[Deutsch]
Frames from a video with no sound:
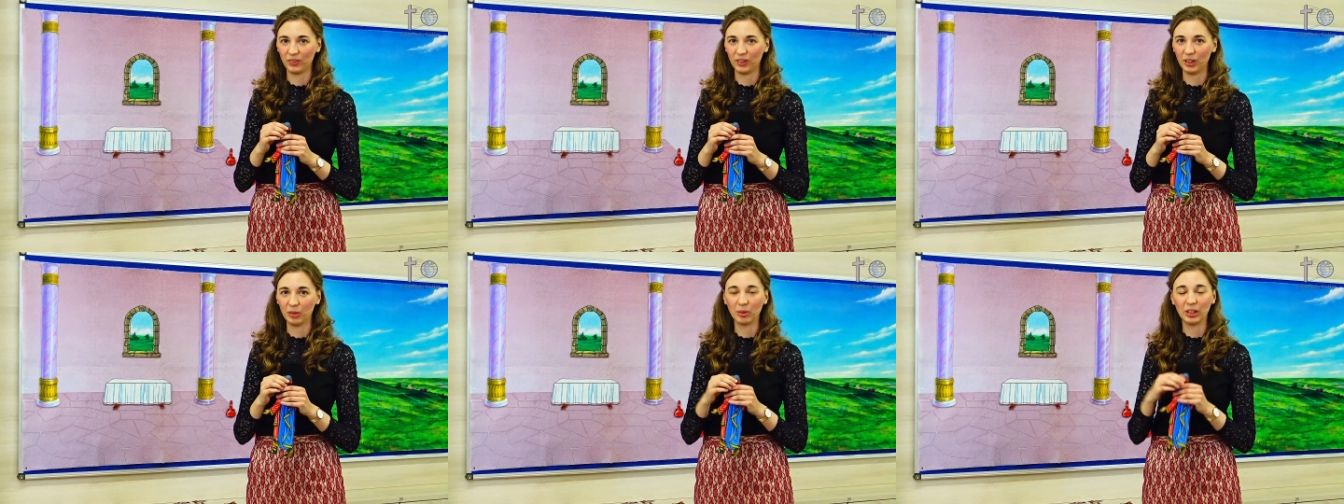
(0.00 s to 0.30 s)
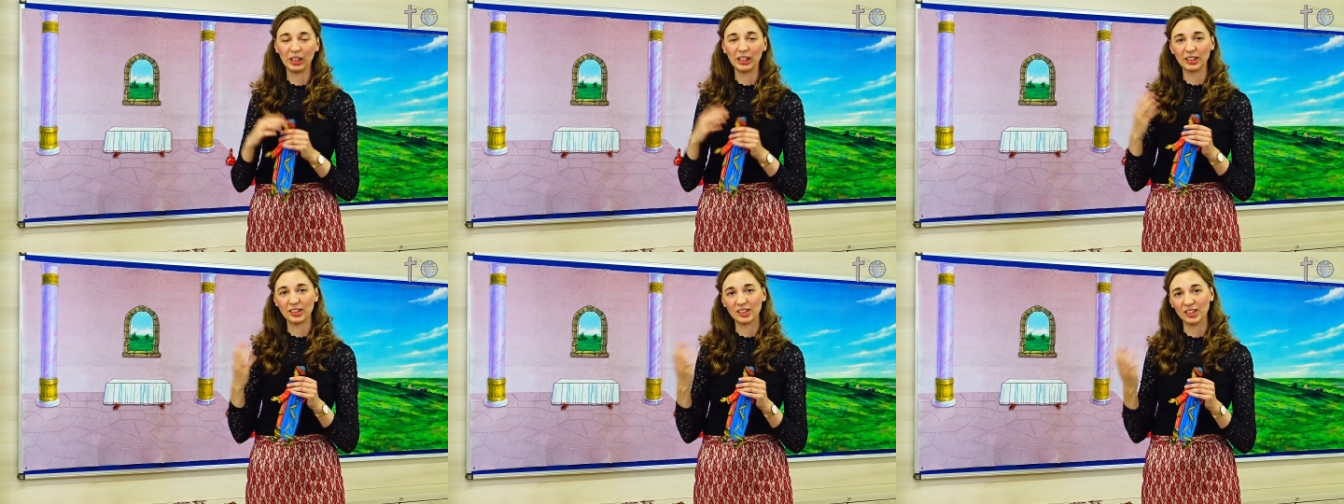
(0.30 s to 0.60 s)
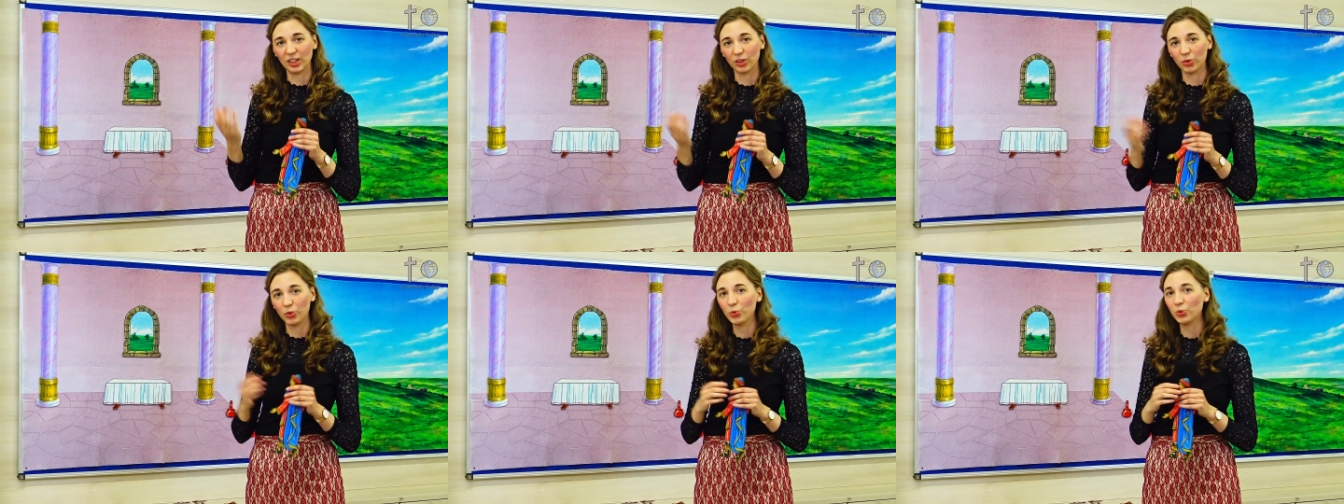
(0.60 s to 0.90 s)
Ihm ging es
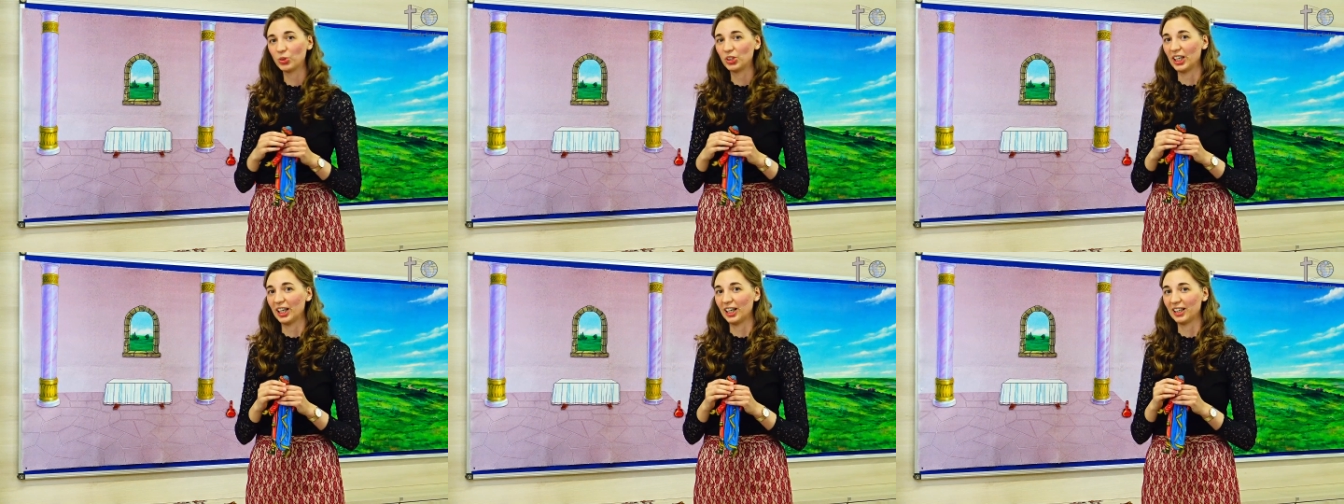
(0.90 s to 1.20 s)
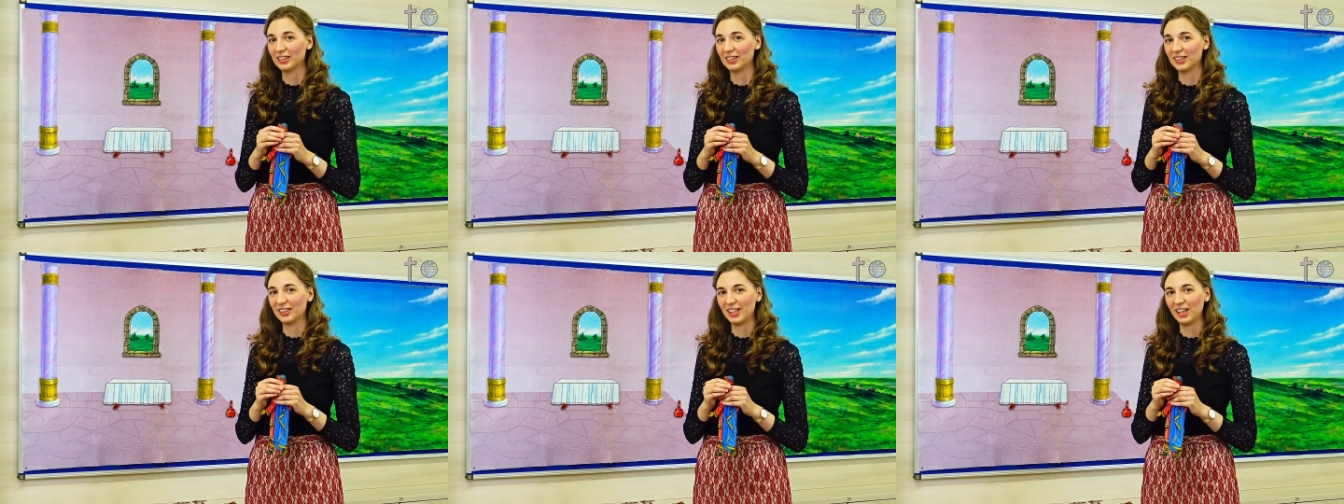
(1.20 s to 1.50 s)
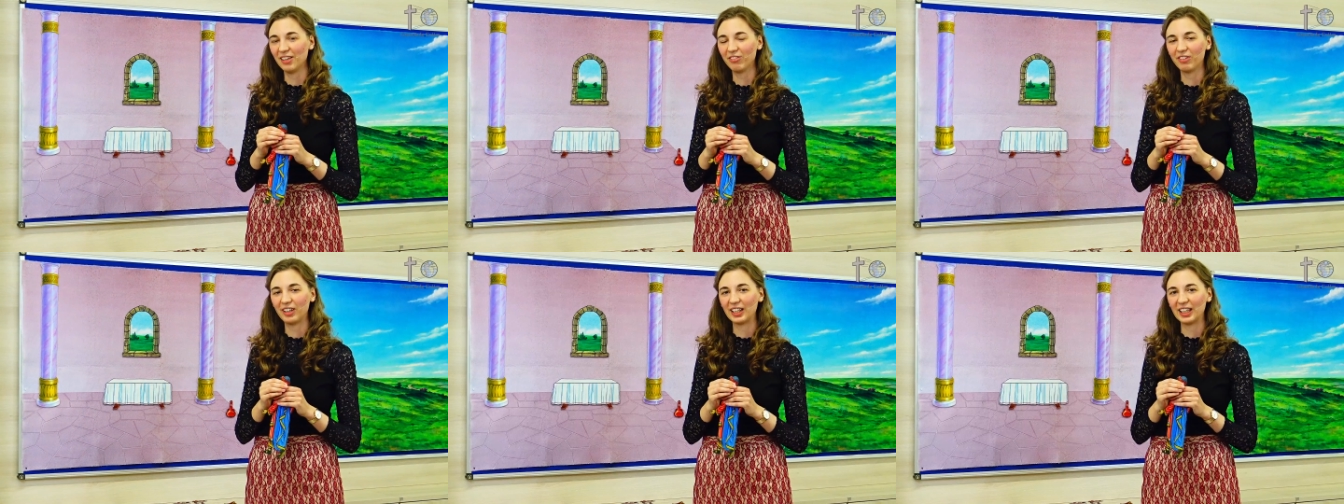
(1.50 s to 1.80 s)
sehr gut, er hatte
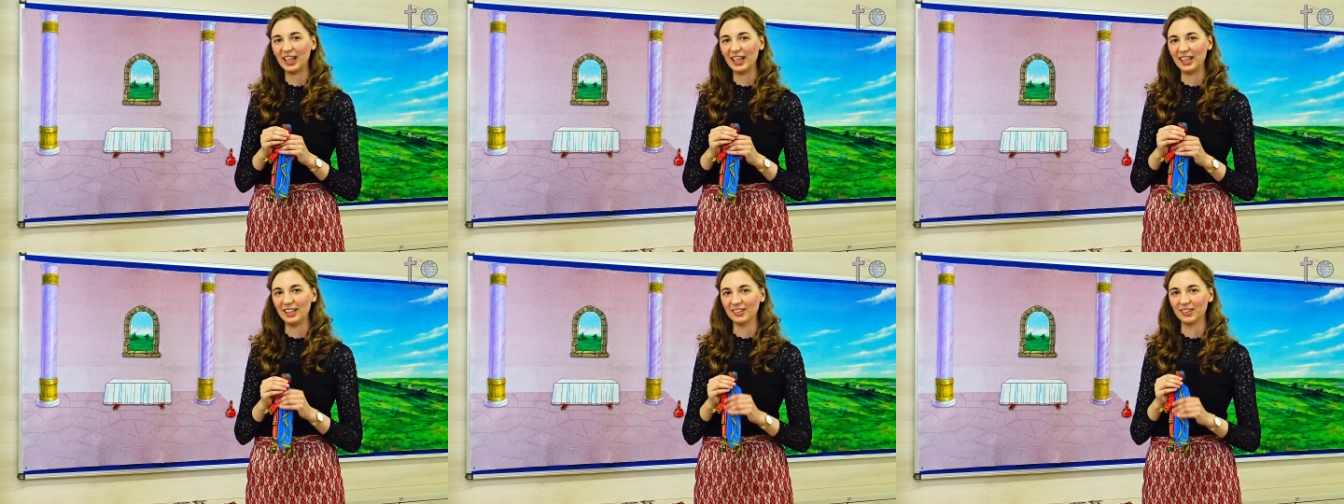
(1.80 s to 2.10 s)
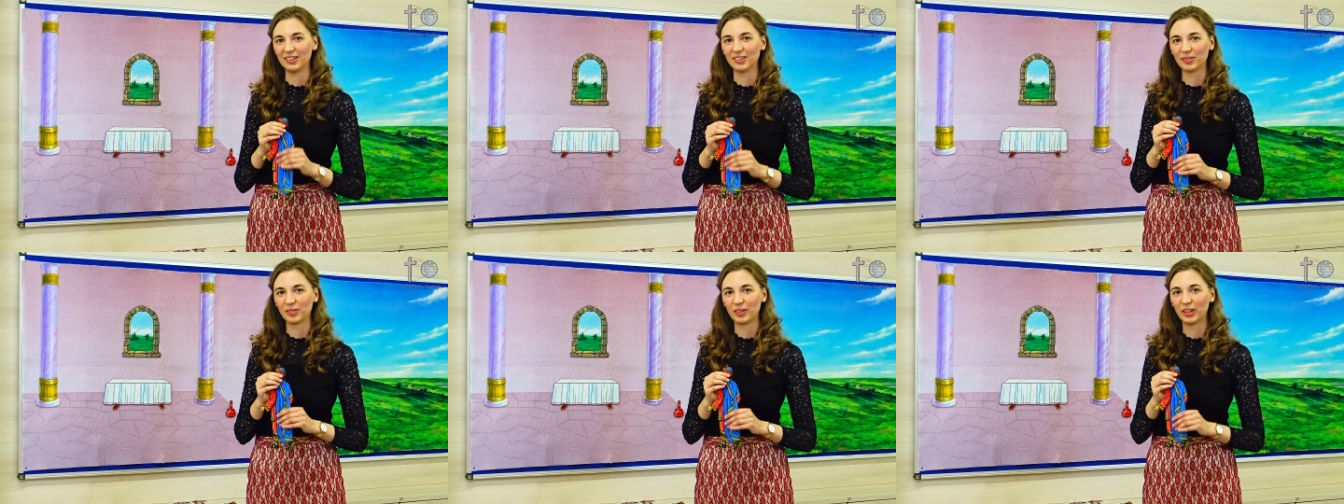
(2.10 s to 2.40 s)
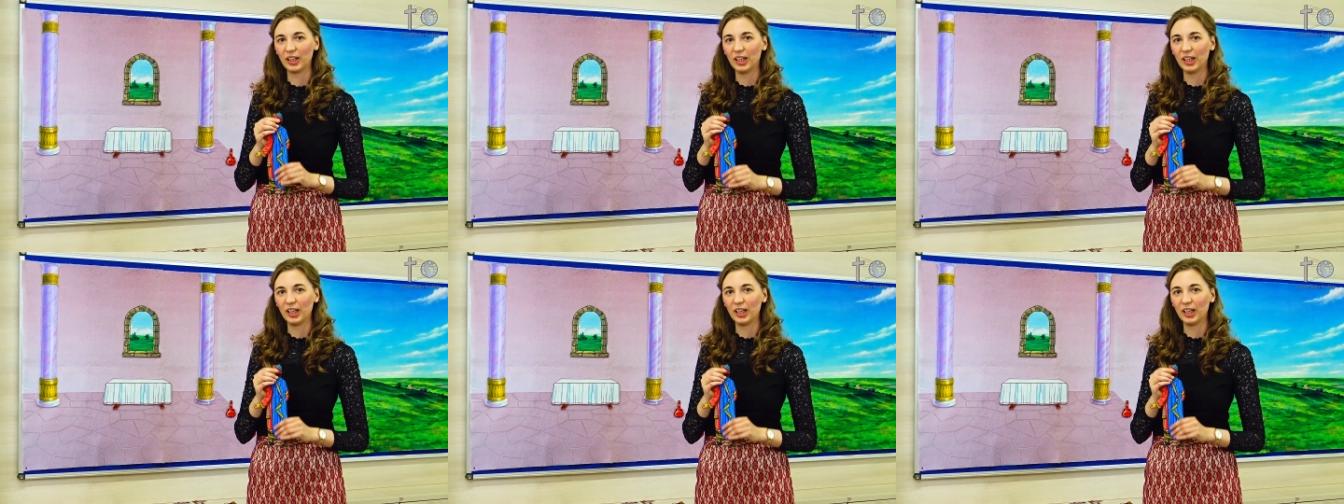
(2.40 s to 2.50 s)
sehr viel Geld.